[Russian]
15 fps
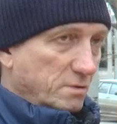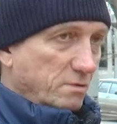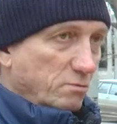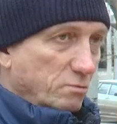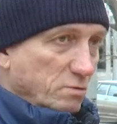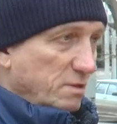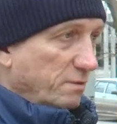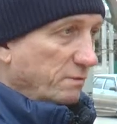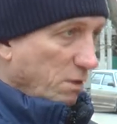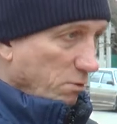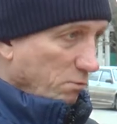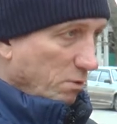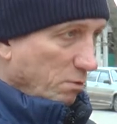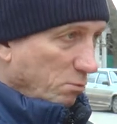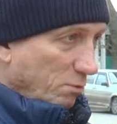92
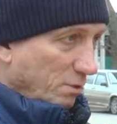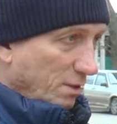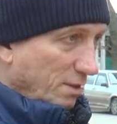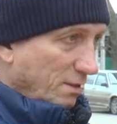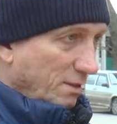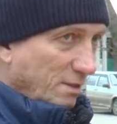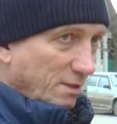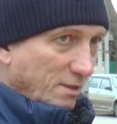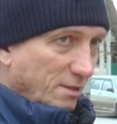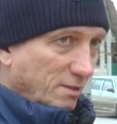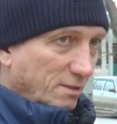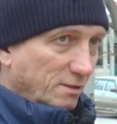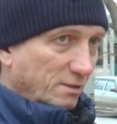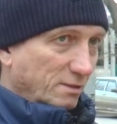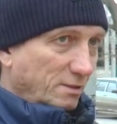-го года,
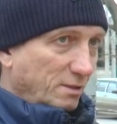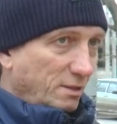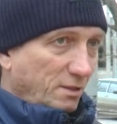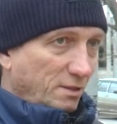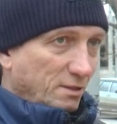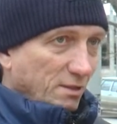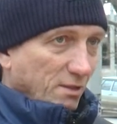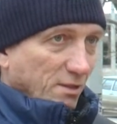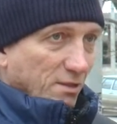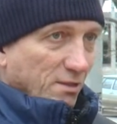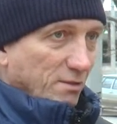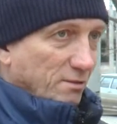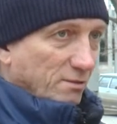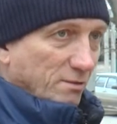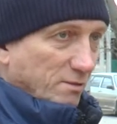и
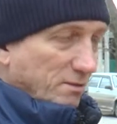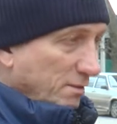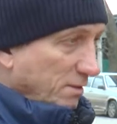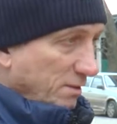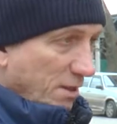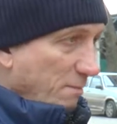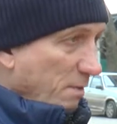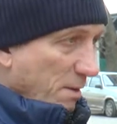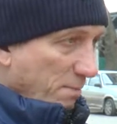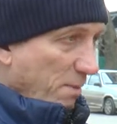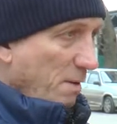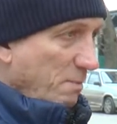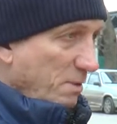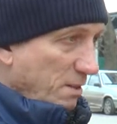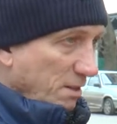на моей
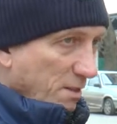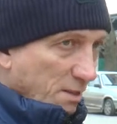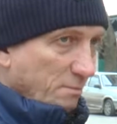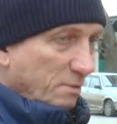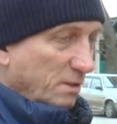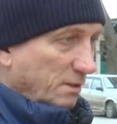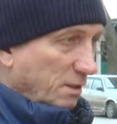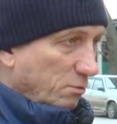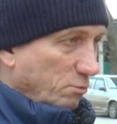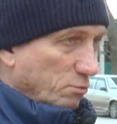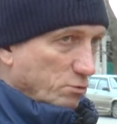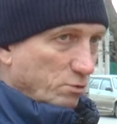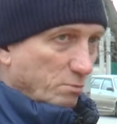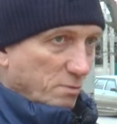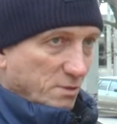памяти не было такого,
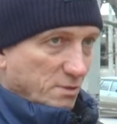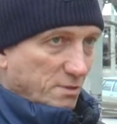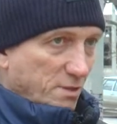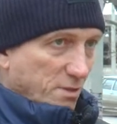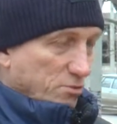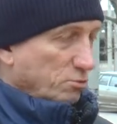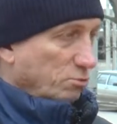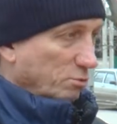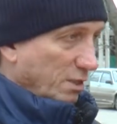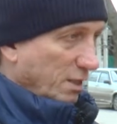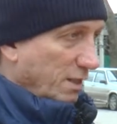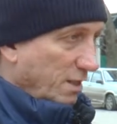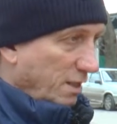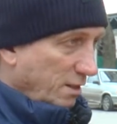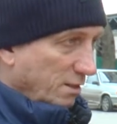чтобы здесь что-то
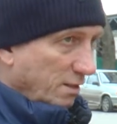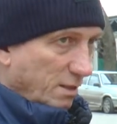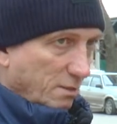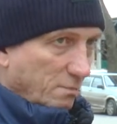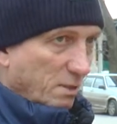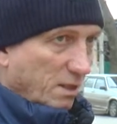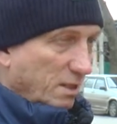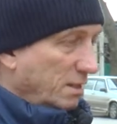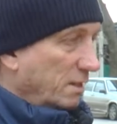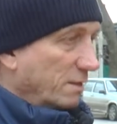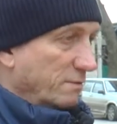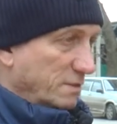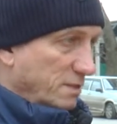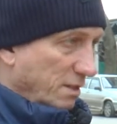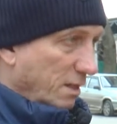горело, либо какие-то
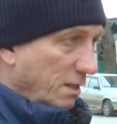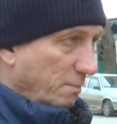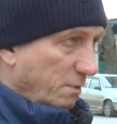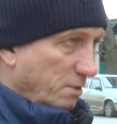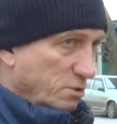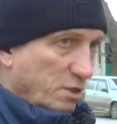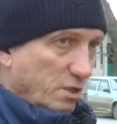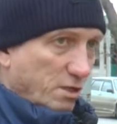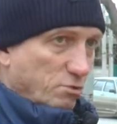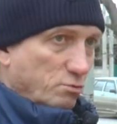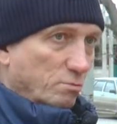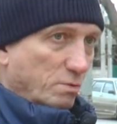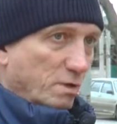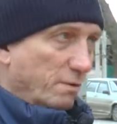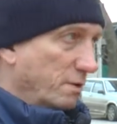возникали пожары, о
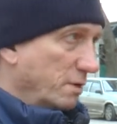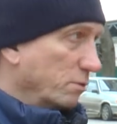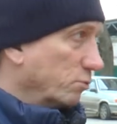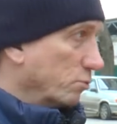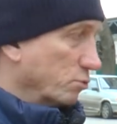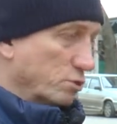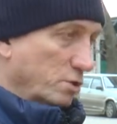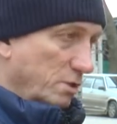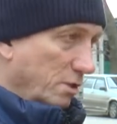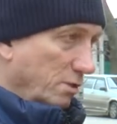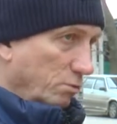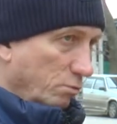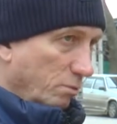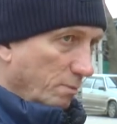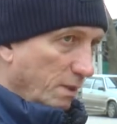чем говорил тут житель
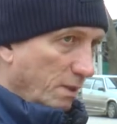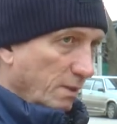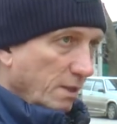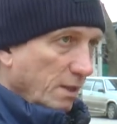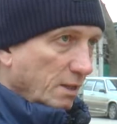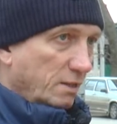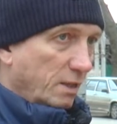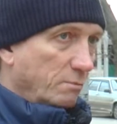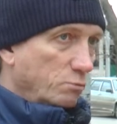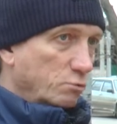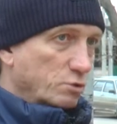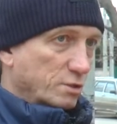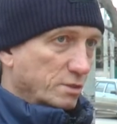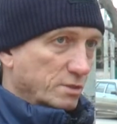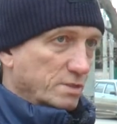дома. К тому
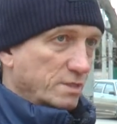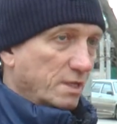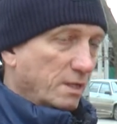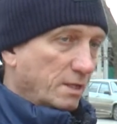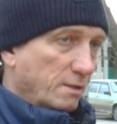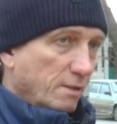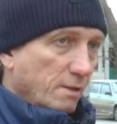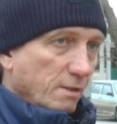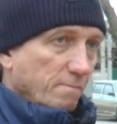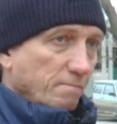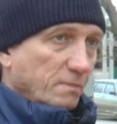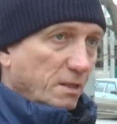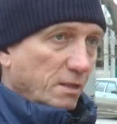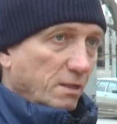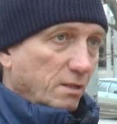же за
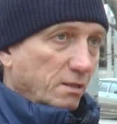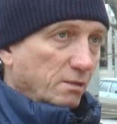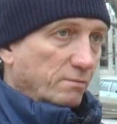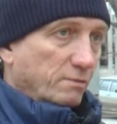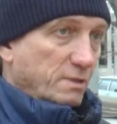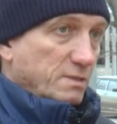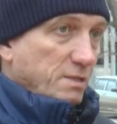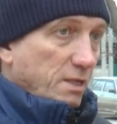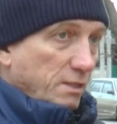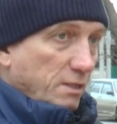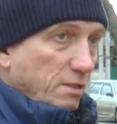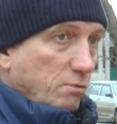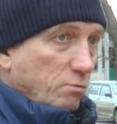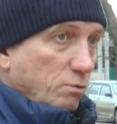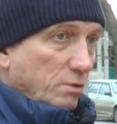2020
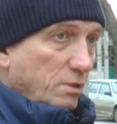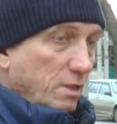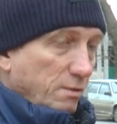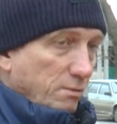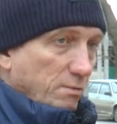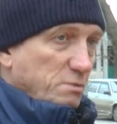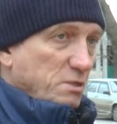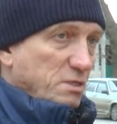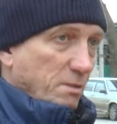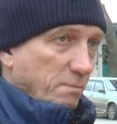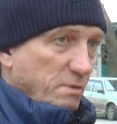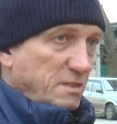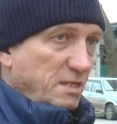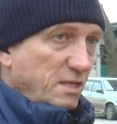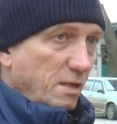э, год, да и вообще за
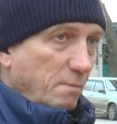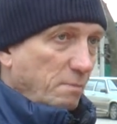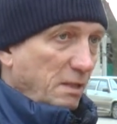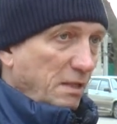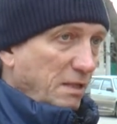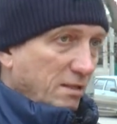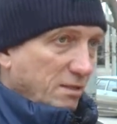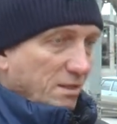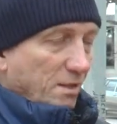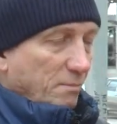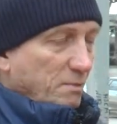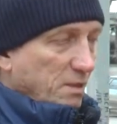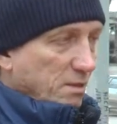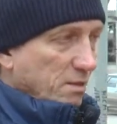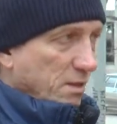последние пять лет к
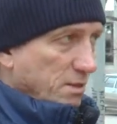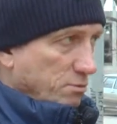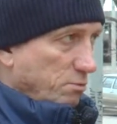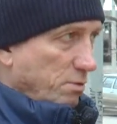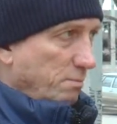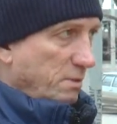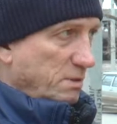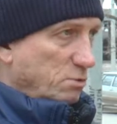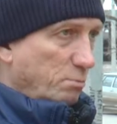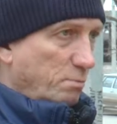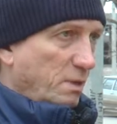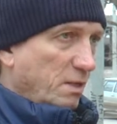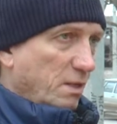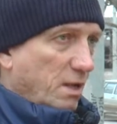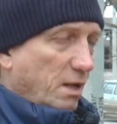нам ни разу не
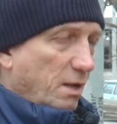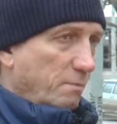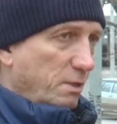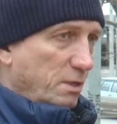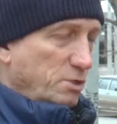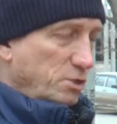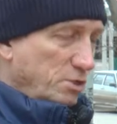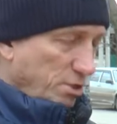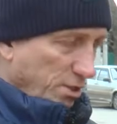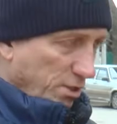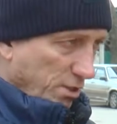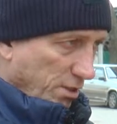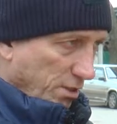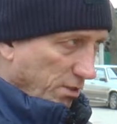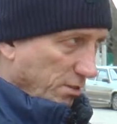поступало
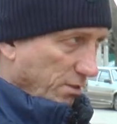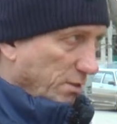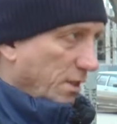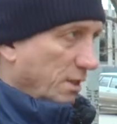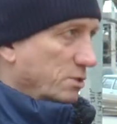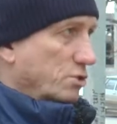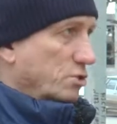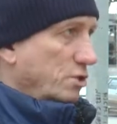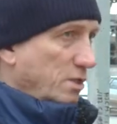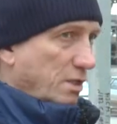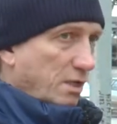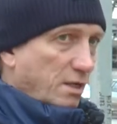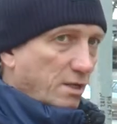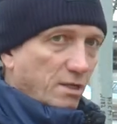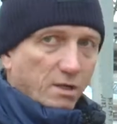обращений от
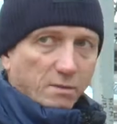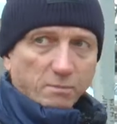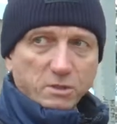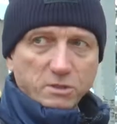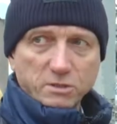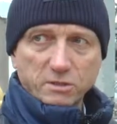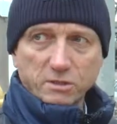жителей ближ,